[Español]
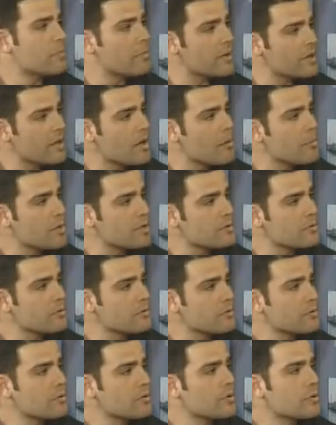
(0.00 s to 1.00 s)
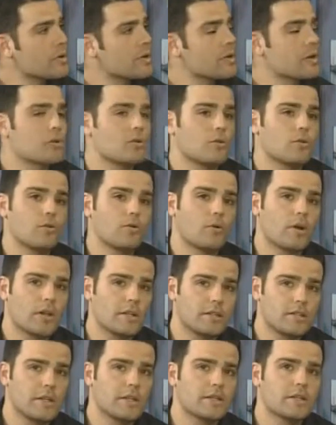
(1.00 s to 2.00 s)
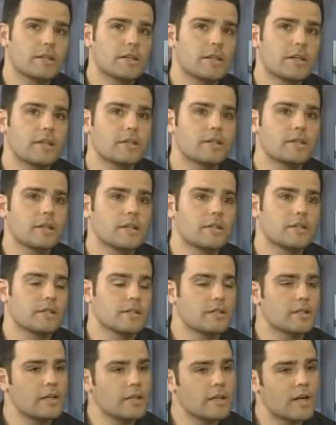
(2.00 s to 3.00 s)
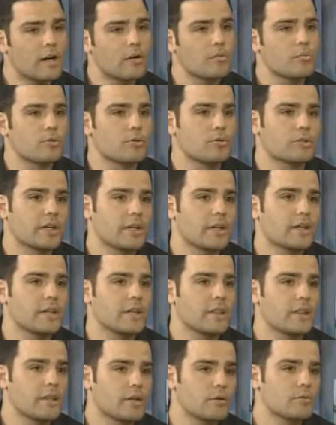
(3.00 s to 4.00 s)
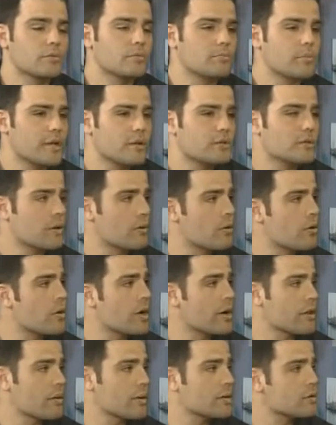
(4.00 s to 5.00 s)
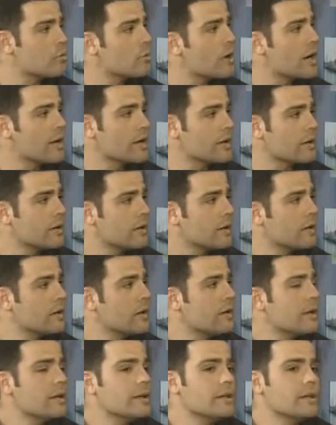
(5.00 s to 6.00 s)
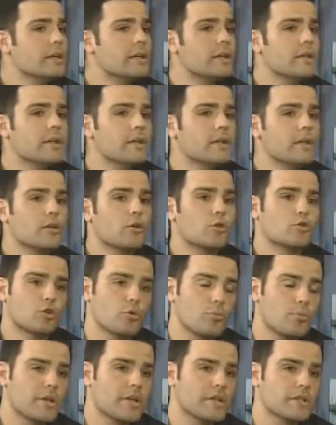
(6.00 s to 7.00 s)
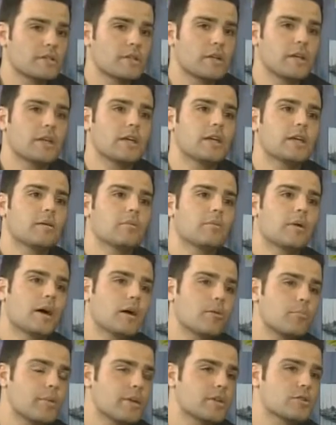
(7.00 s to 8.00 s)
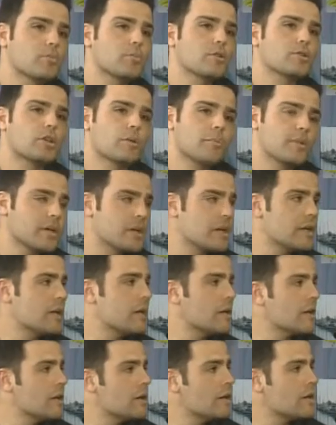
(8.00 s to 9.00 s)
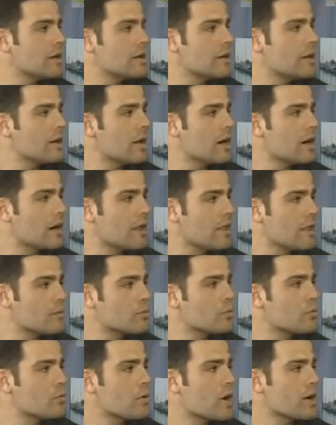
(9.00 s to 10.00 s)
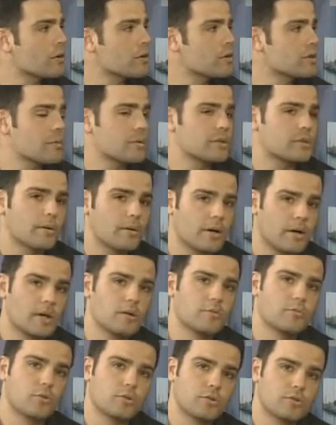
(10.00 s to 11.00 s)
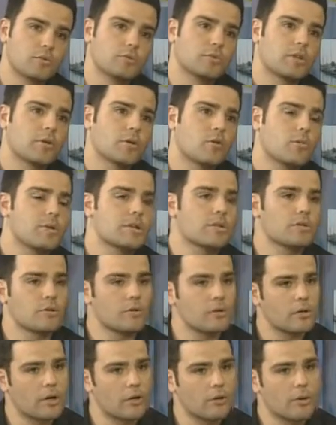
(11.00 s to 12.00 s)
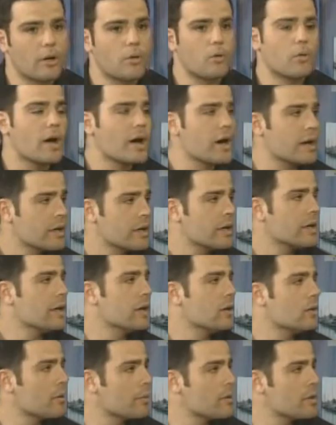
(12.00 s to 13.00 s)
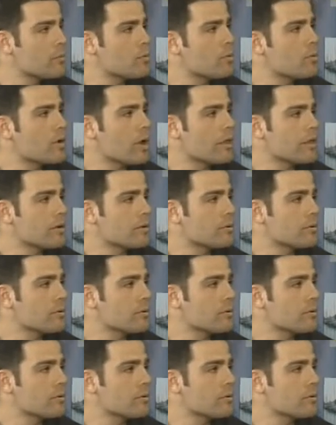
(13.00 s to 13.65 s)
pérdida de peso, con lo cual se les, les indica pues, que inciden un mayor trabajo cardiovascular y los hombres eh, bajan peso pero también quieren la ganancia muscular, entonces también trabajan pues un trabajo mixto cardiovascular y lo también de musculación.